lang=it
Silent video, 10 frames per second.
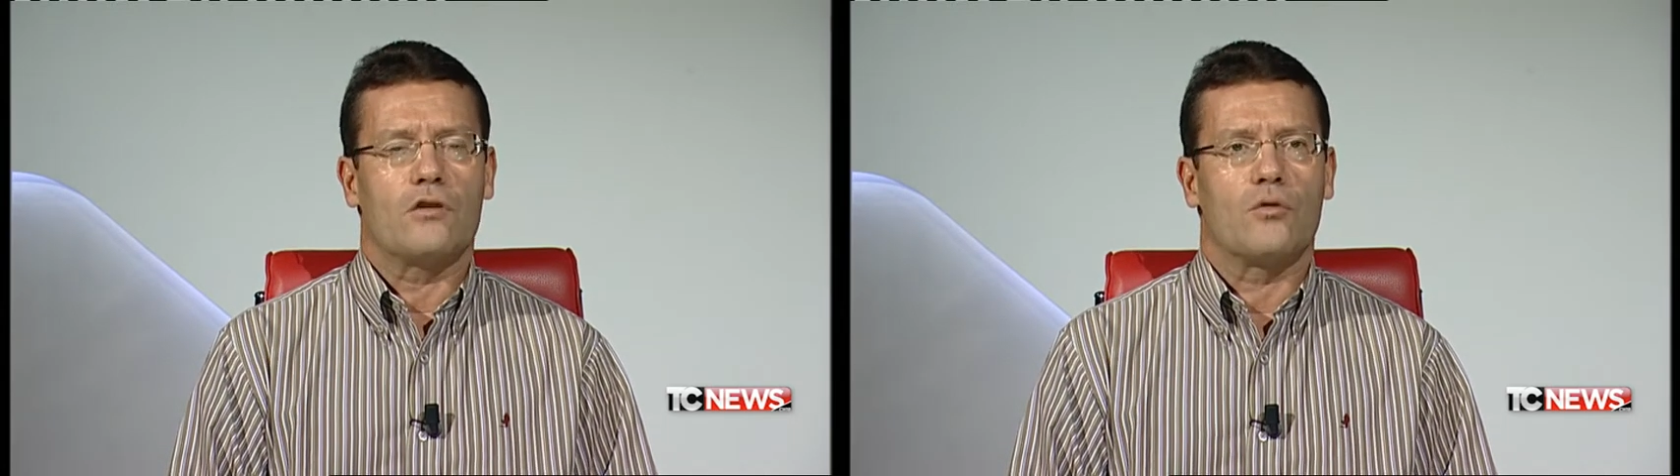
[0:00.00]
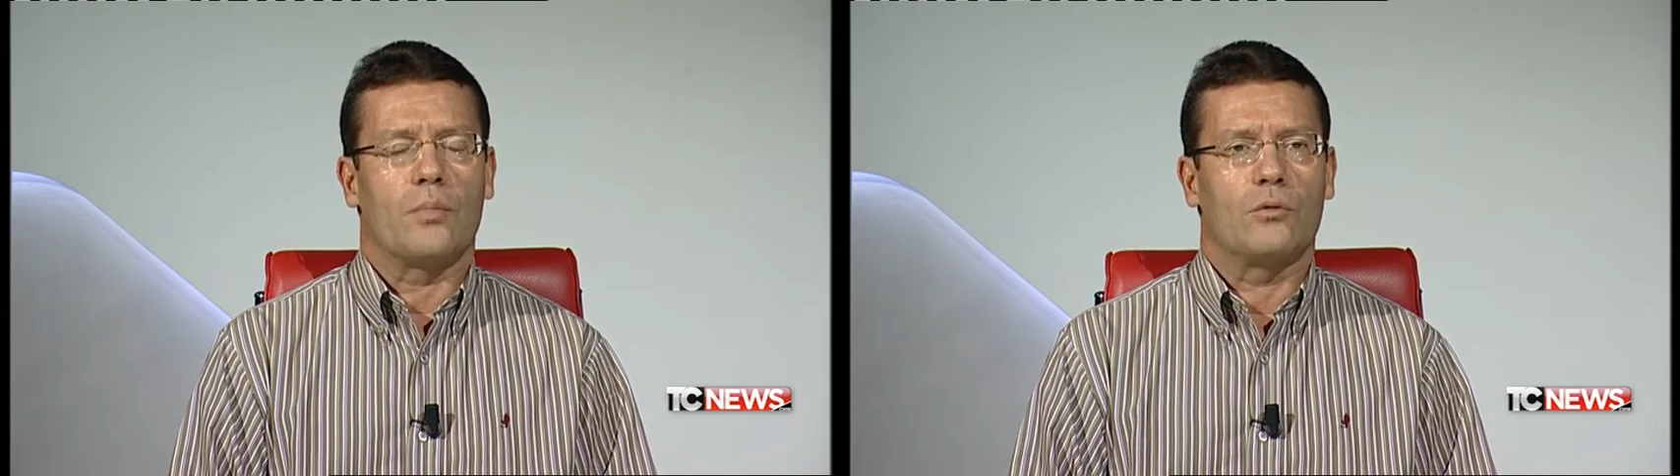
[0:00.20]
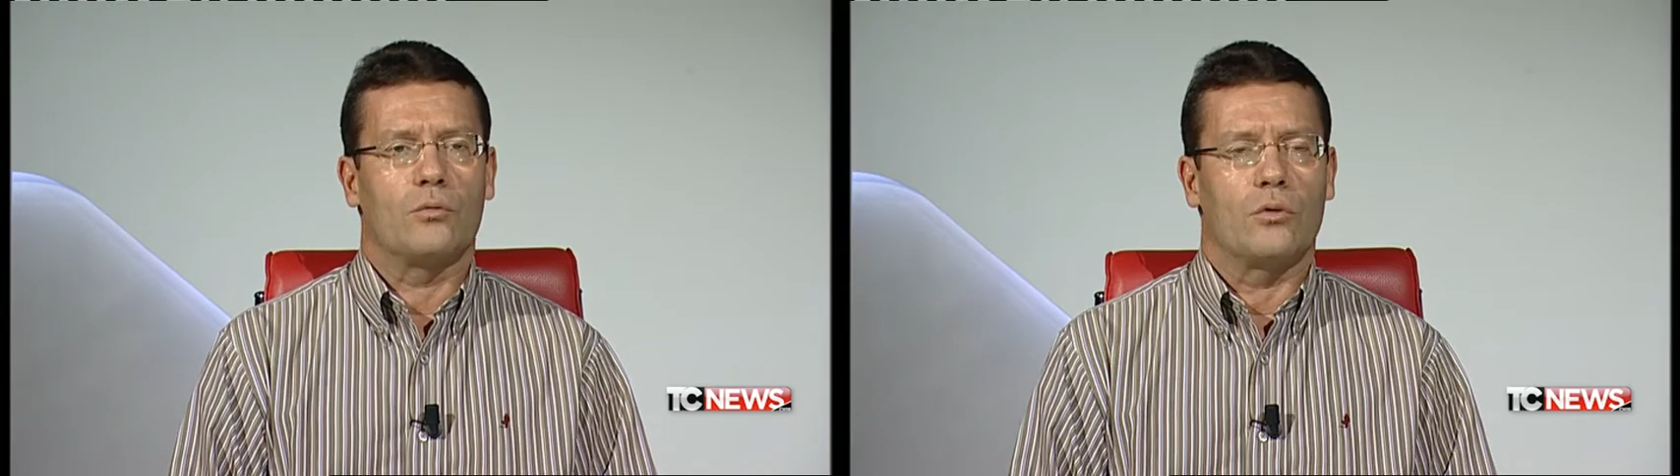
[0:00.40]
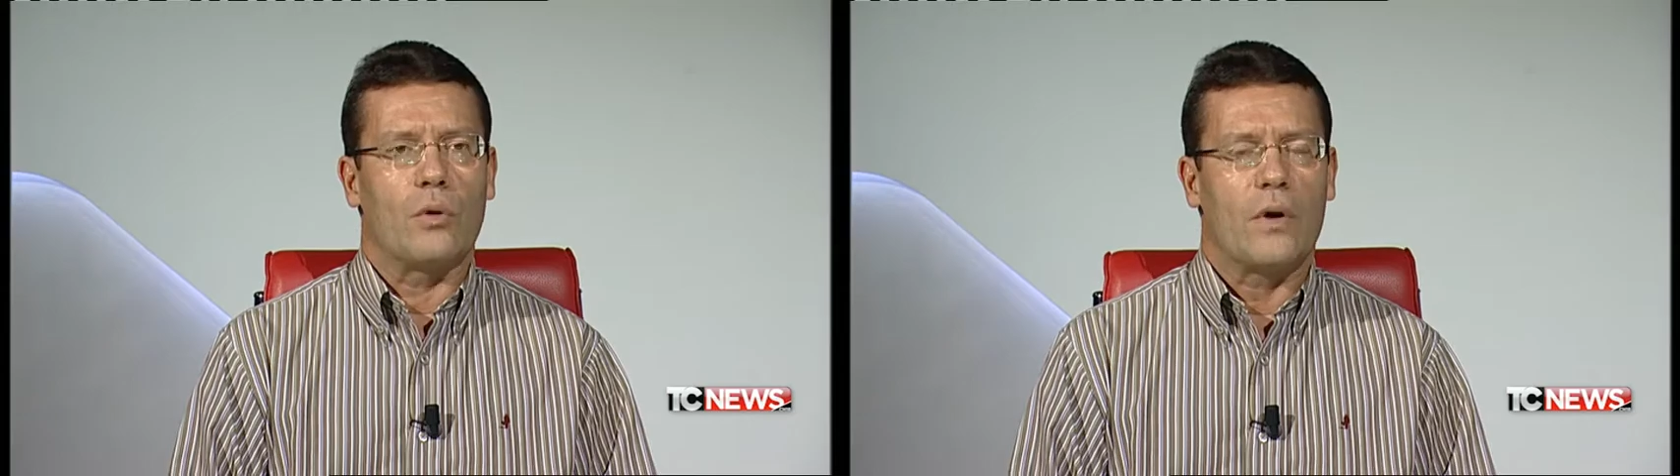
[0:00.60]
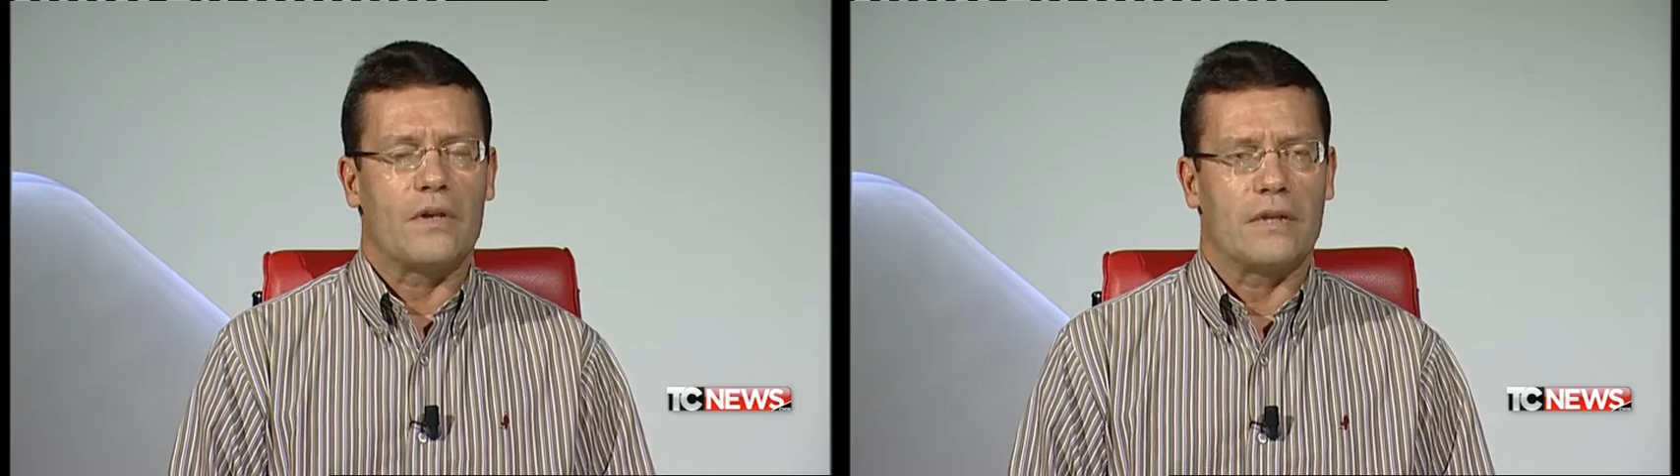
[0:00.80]
soprattutto in
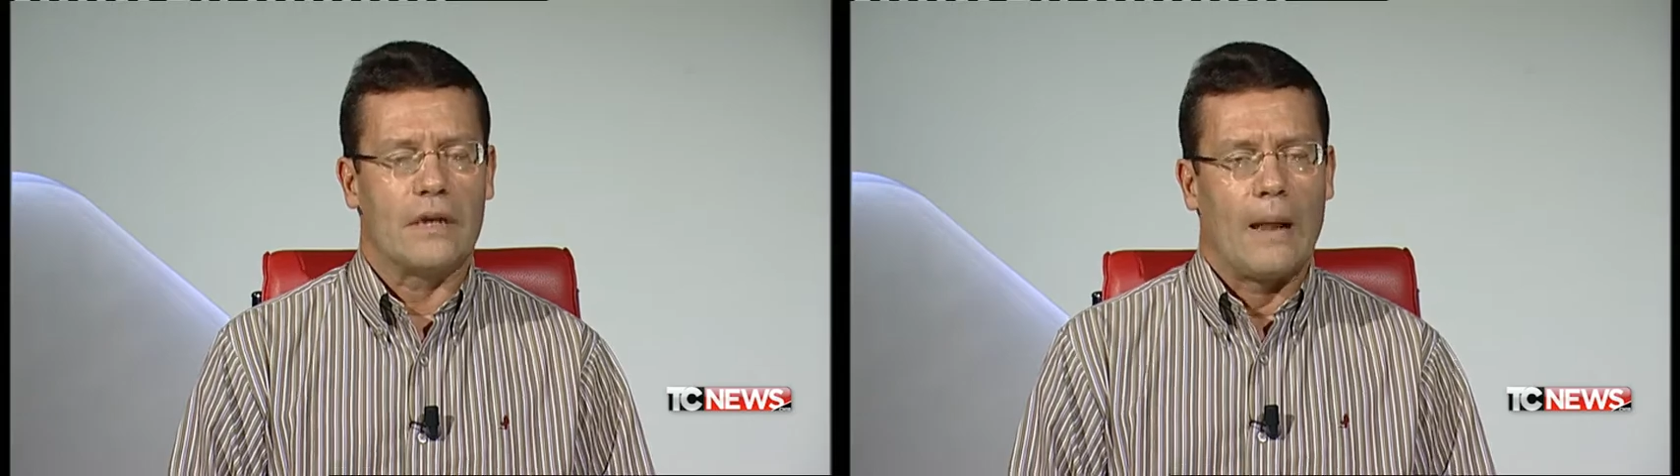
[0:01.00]
queste